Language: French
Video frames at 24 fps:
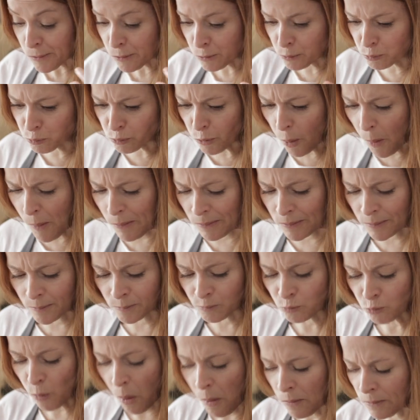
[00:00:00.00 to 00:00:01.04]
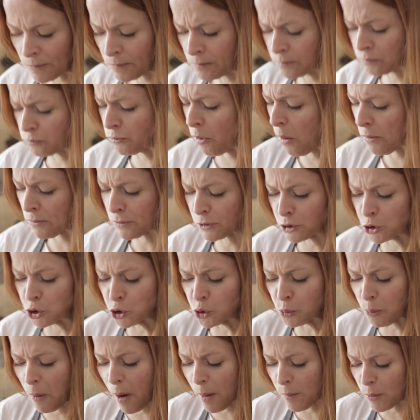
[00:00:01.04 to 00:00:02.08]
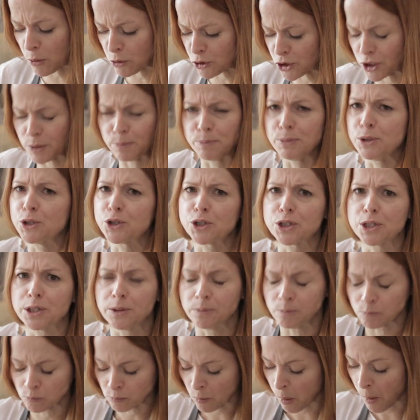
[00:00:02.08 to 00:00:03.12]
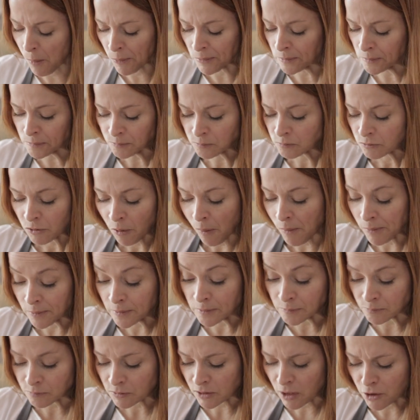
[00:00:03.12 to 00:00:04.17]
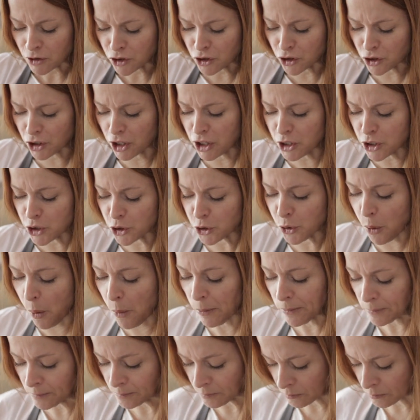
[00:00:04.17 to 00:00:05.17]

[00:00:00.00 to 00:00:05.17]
hum. Hum. C'est super bon, c'est épicé. C'est délicieux.